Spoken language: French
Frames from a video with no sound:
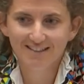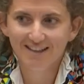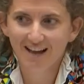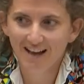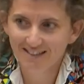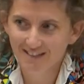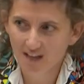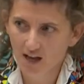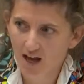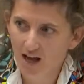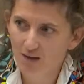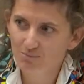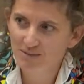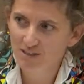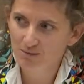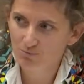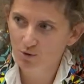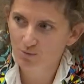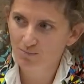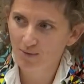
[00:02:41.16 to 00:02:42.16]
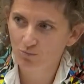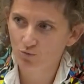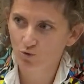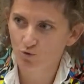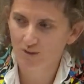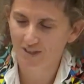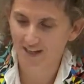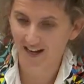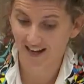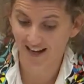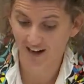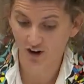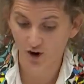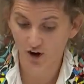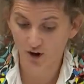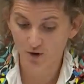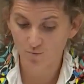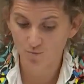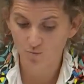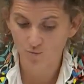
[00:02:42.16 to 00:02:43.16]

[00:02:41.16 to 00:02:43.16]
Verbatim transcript: dressent un petit peu le même constat. Alors,